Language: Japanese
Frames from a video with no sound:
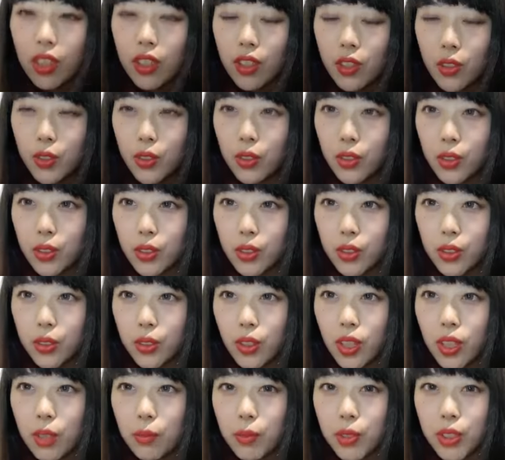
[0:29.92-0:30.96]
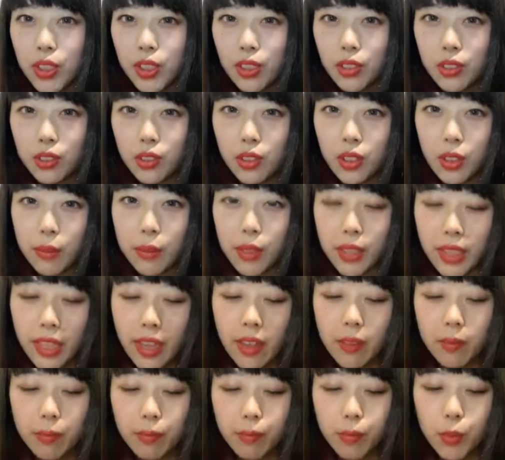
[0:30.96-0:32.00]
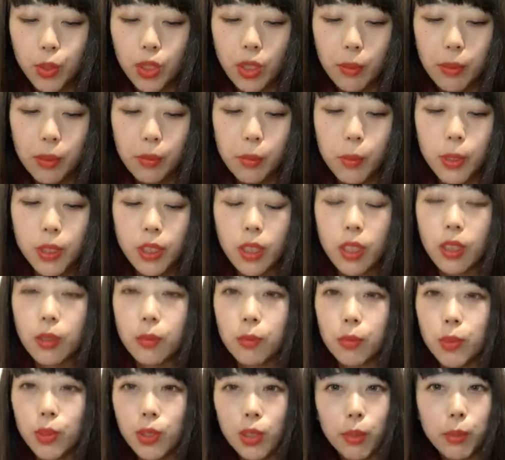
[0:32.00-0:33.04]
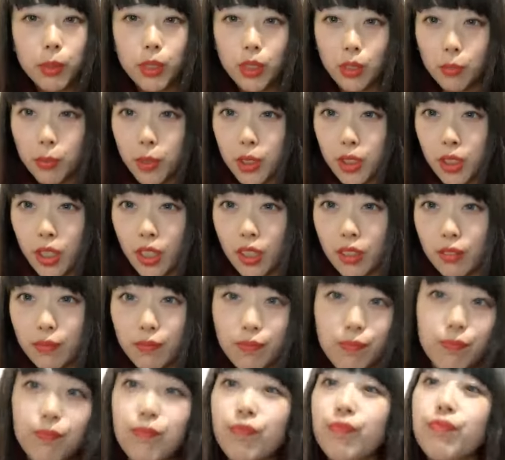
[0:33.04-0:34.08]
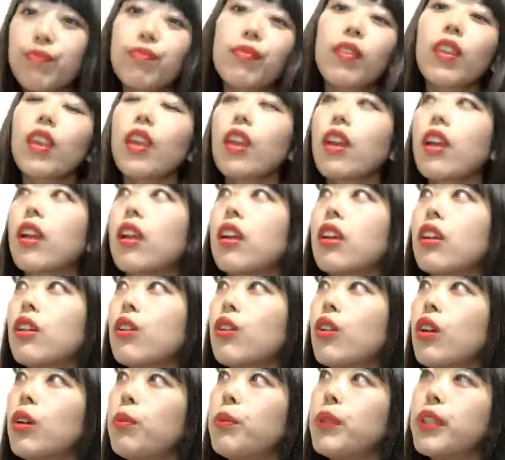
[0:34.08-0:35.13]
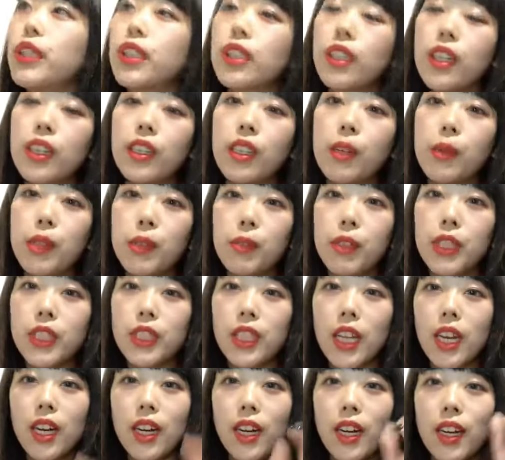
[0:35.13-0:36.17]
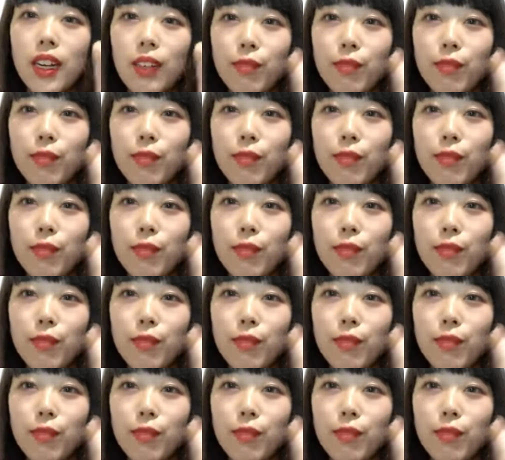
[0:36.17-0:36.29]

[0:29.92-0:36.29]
夜の夜ご飯もちゃんと食べてもう食べましたもう食べちゃいましたご飯もしっかり食べました